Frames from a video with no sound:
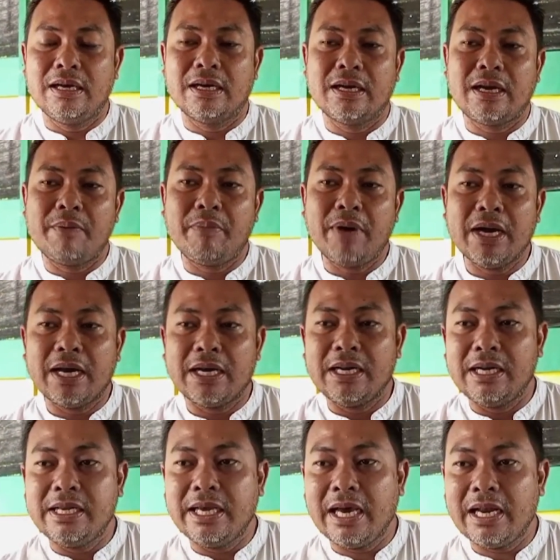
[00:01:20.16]
kenapa nggak
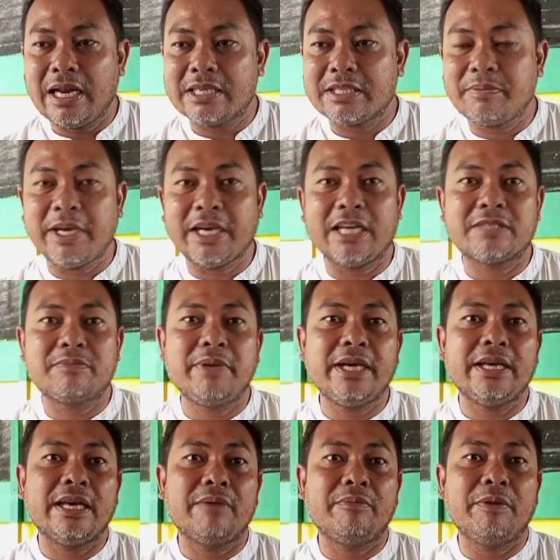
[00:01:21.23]
dilihat
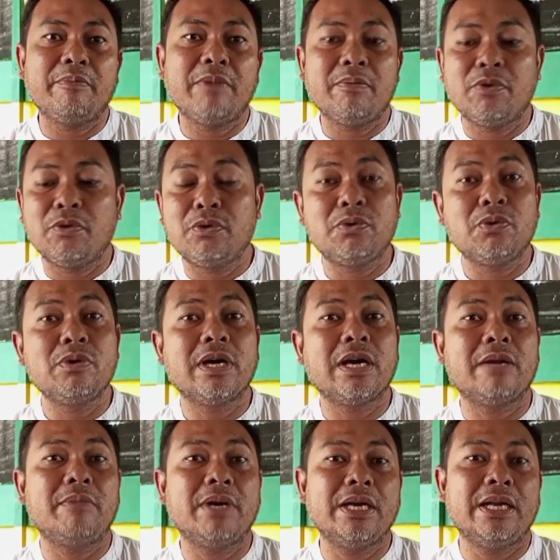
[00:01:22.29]
aspek-aspek yang memang
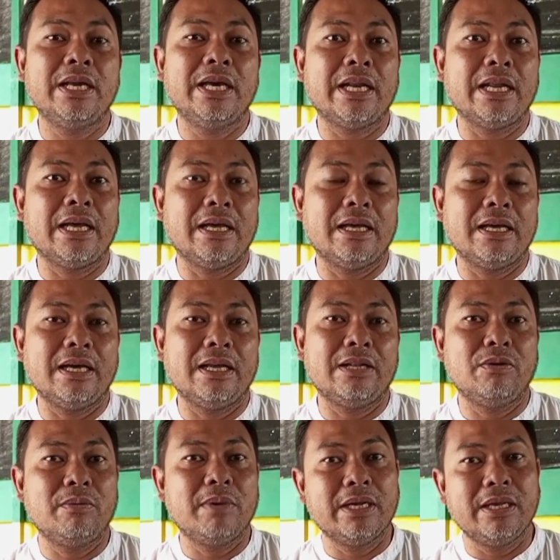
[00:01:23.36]
menguntungkan bagi daerah
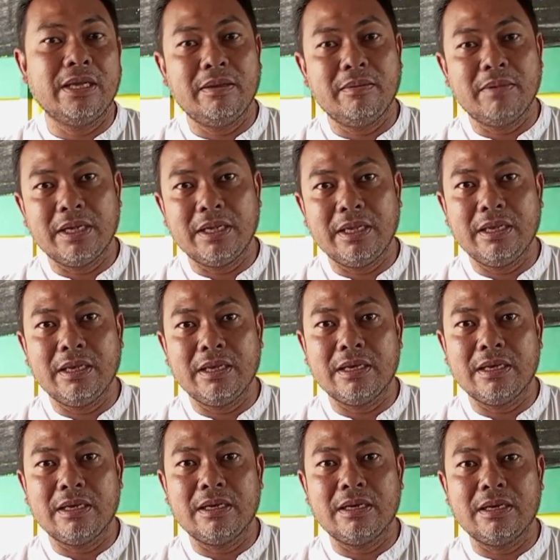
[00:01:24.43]
atau bagi bagi
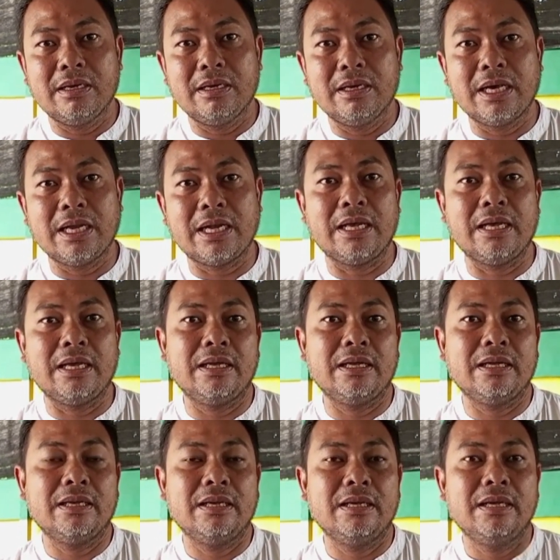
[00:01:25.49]
uh, negara
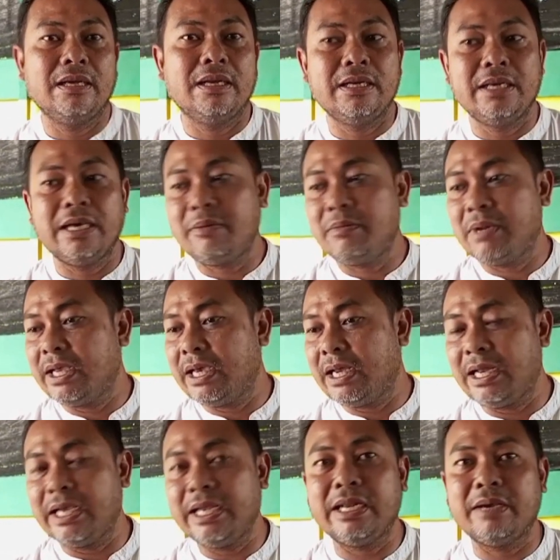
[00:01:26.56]
lihat
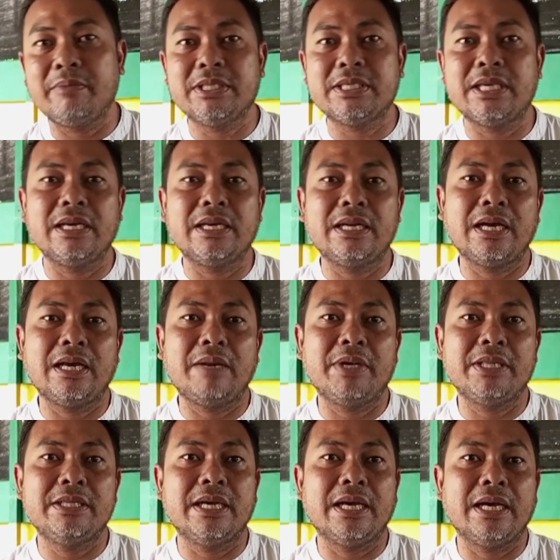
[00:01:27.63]
bagian lain yang bisa dikenakan
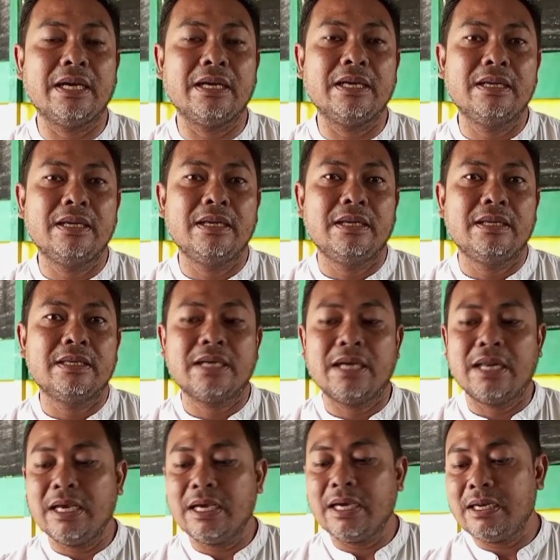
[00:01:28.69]
pajak
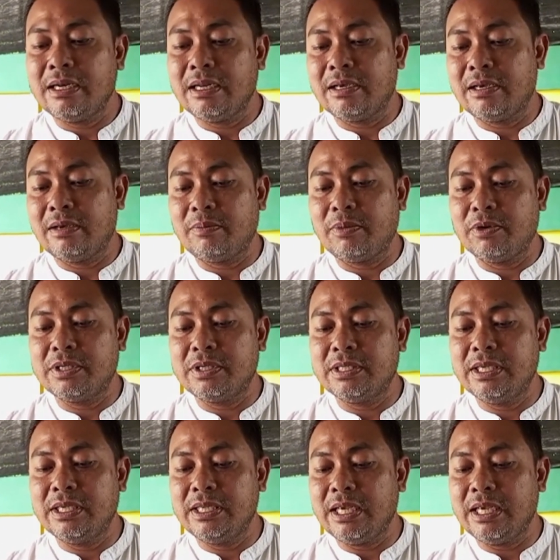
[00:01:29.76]
sekarang kan uh,
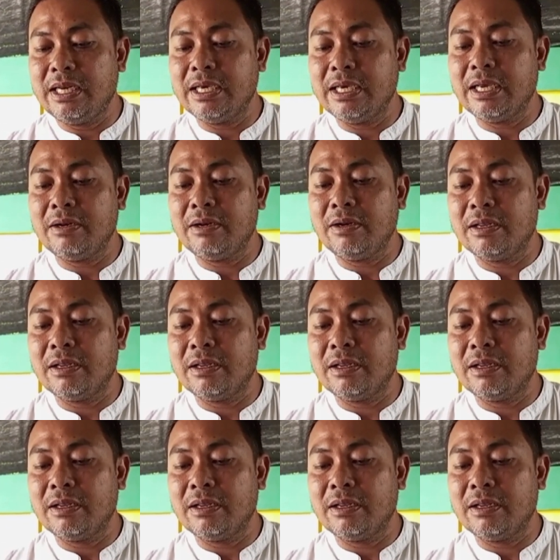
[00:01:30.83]
posisinya ini kan